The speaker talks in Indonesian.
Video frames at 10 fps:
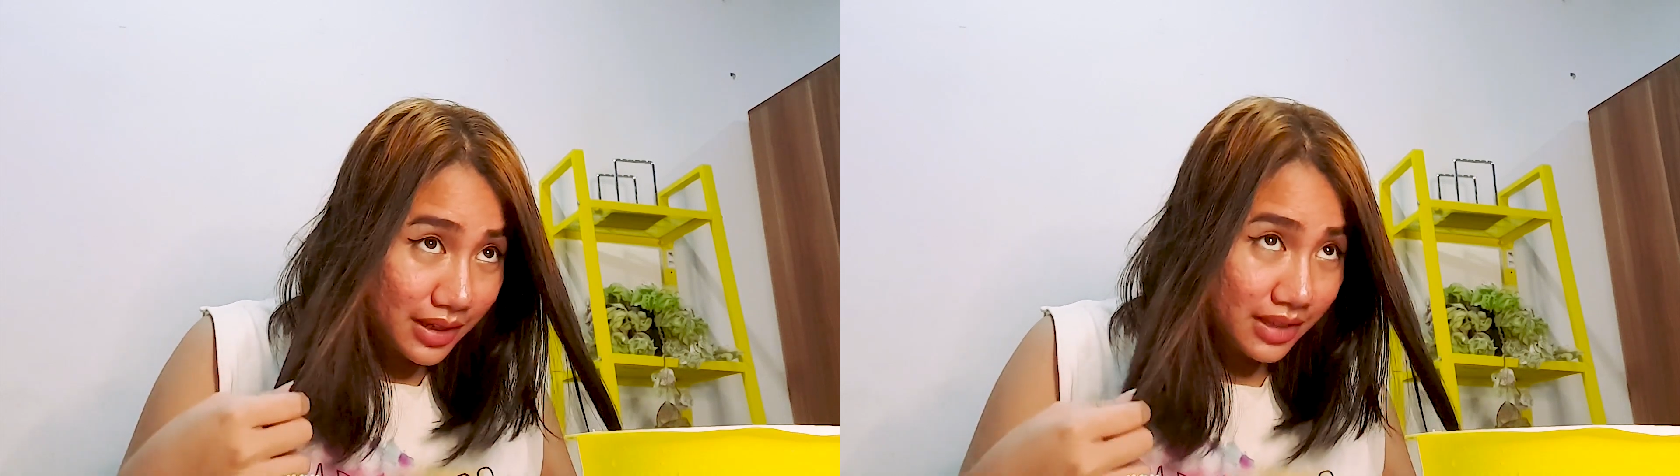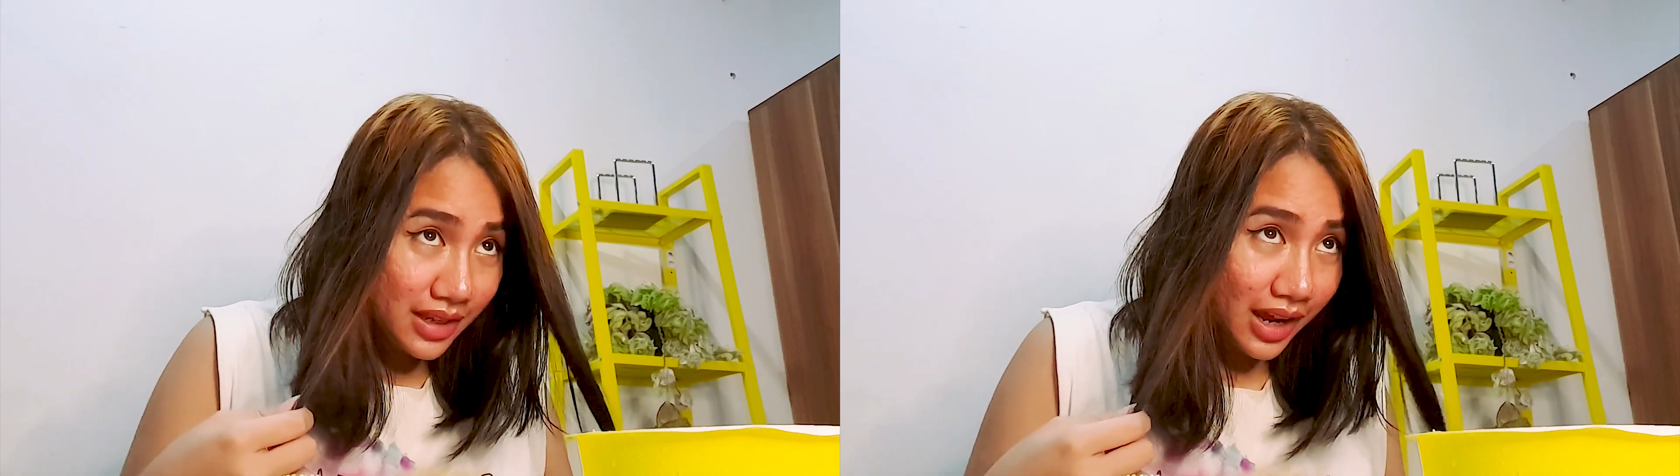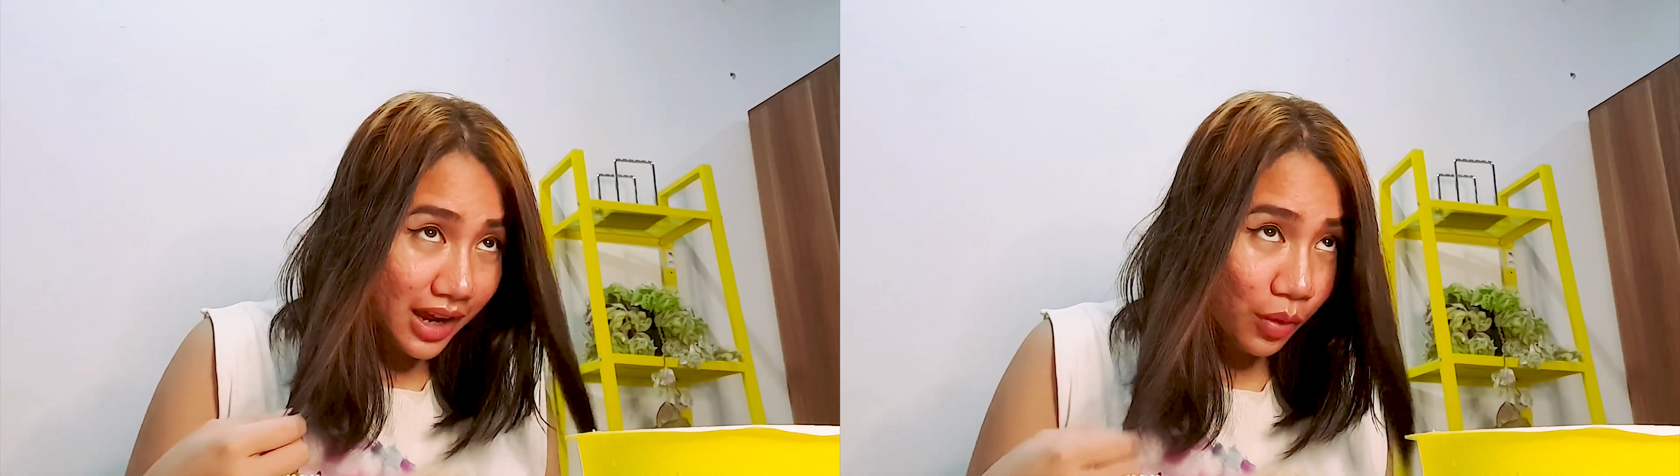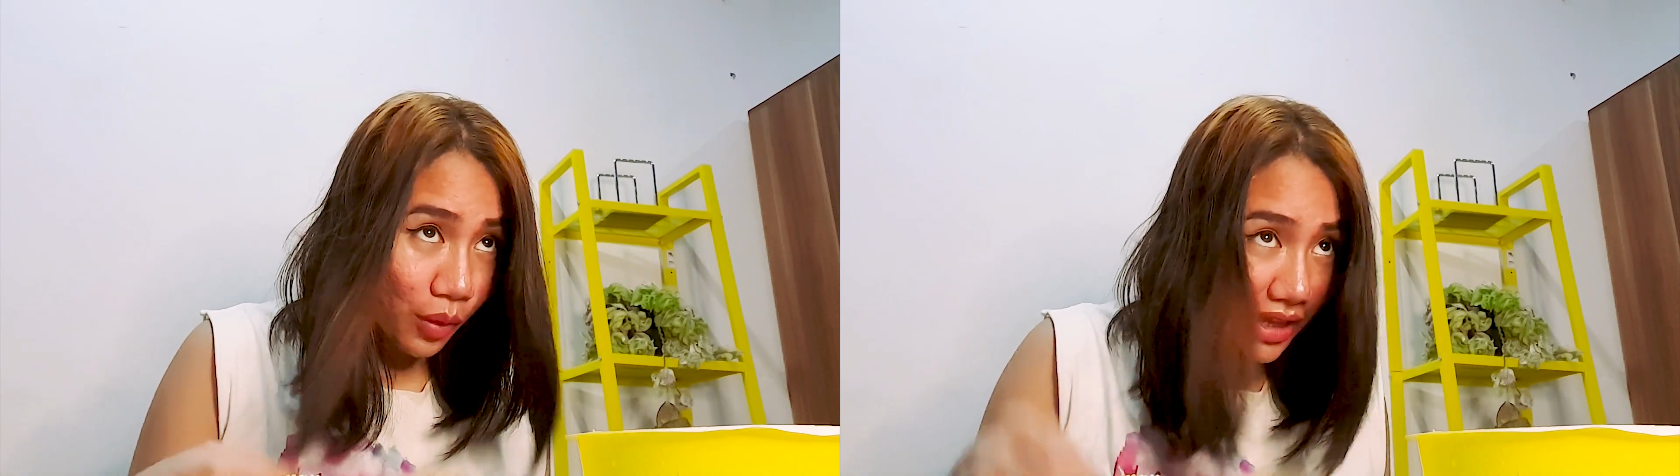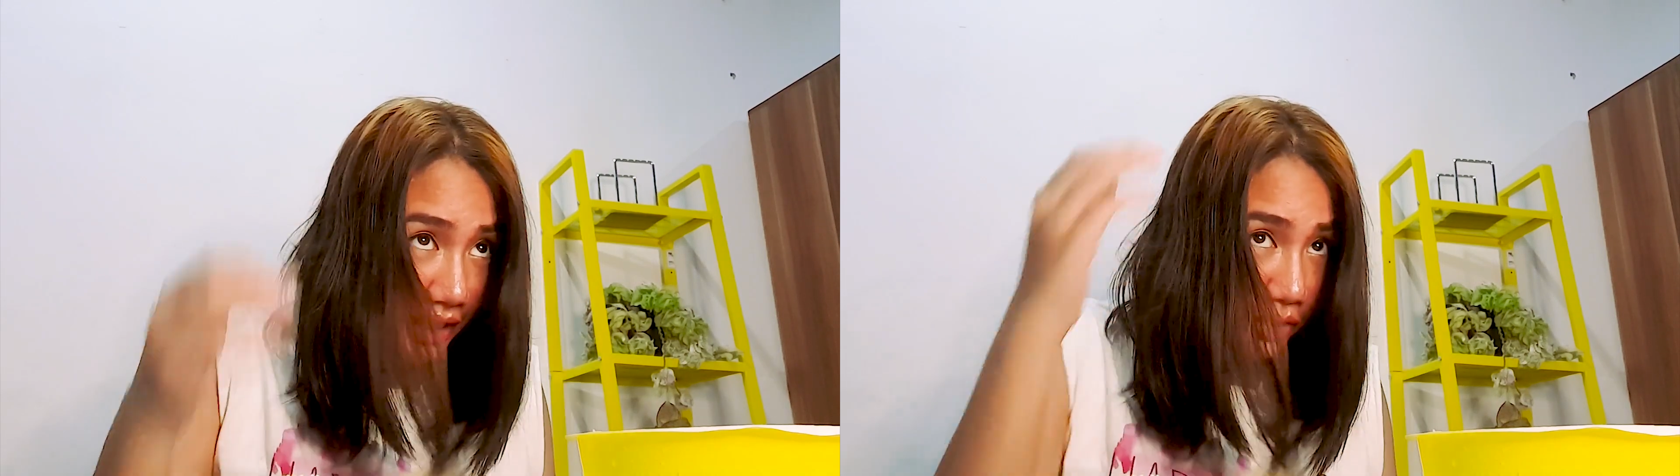Yang
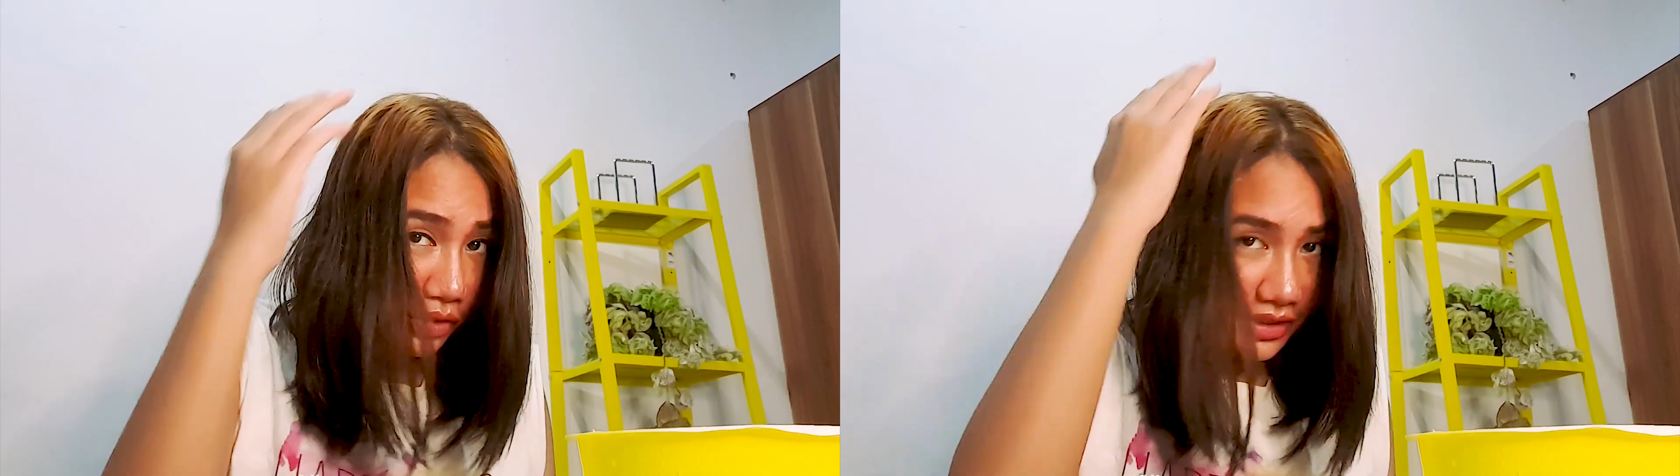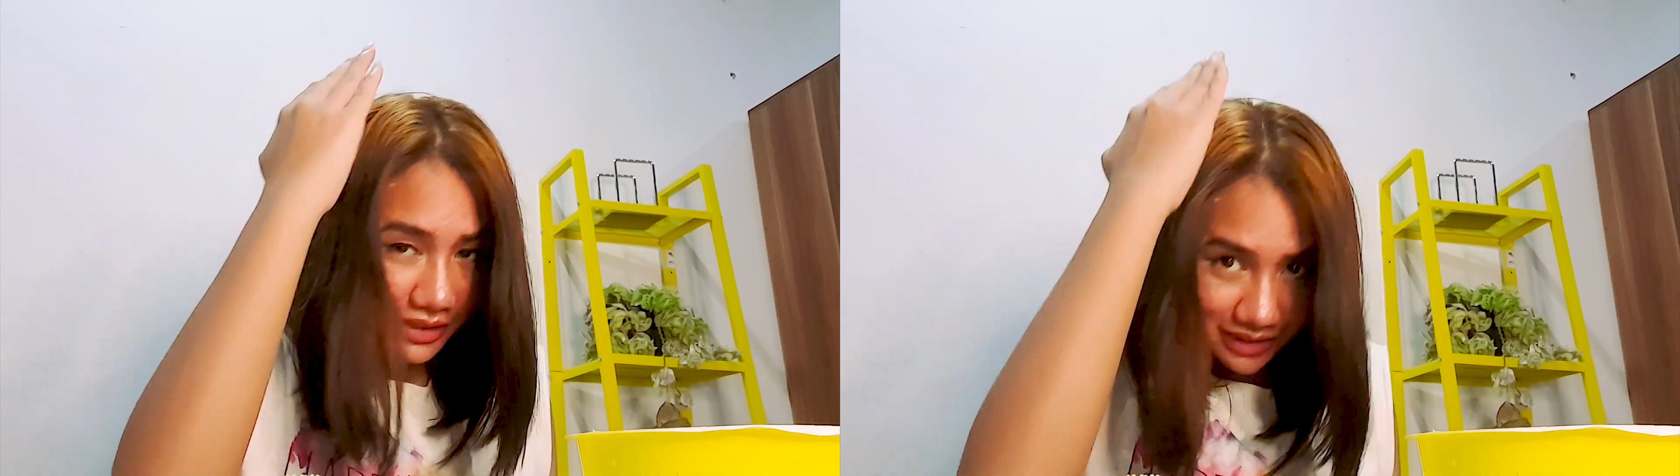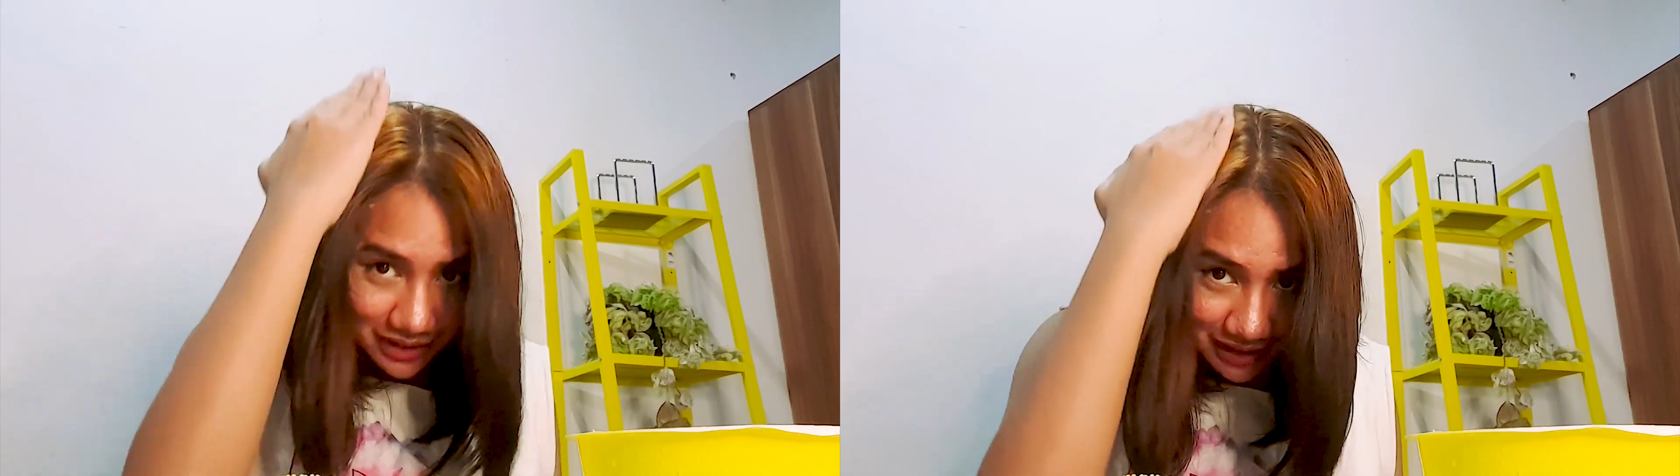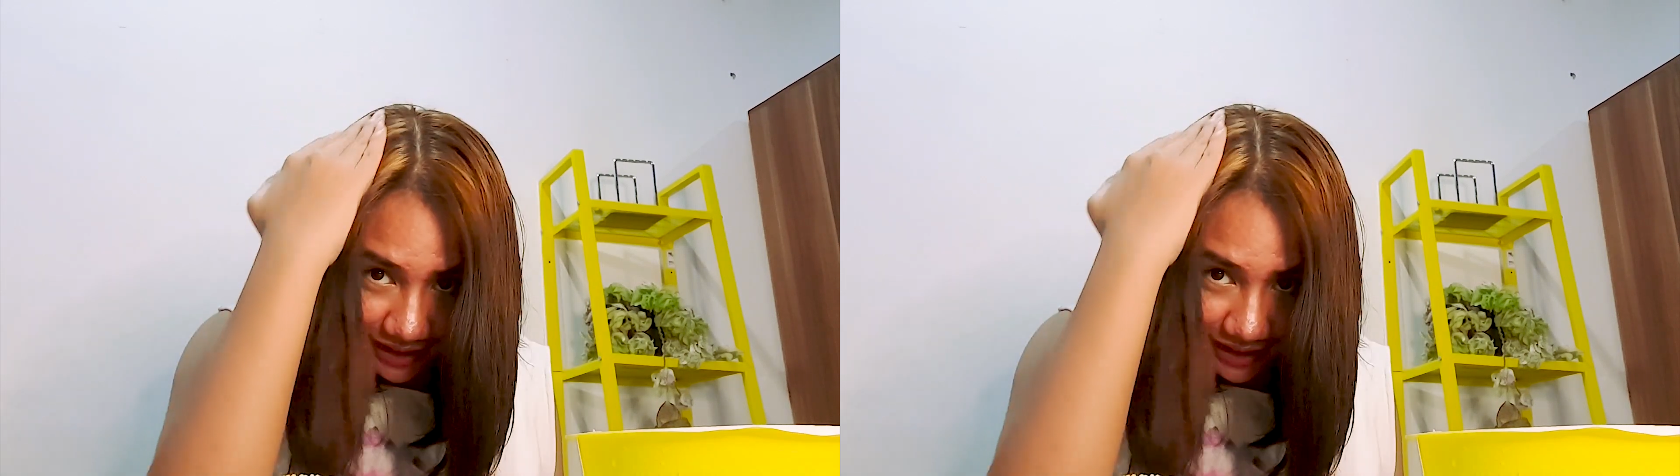kewarna itu di sisi